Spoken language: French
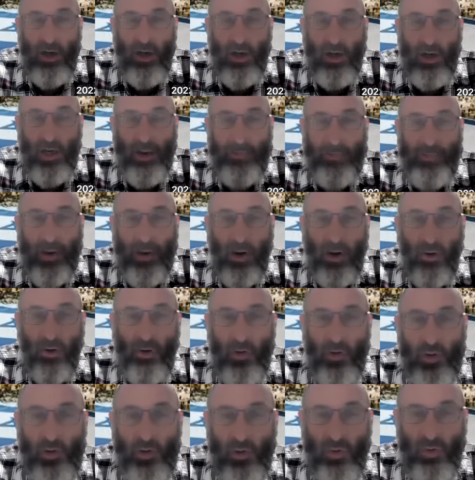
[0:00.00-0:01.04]
Les parents
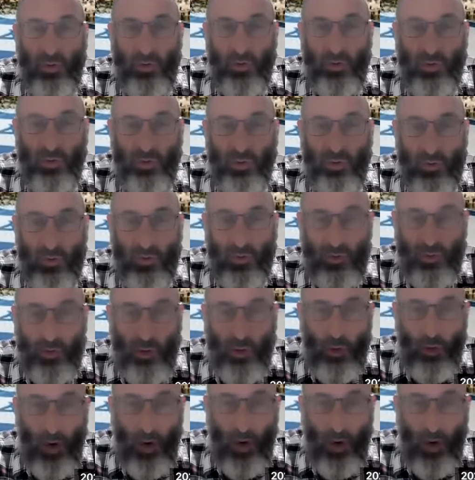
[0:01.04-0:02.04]
sont tenus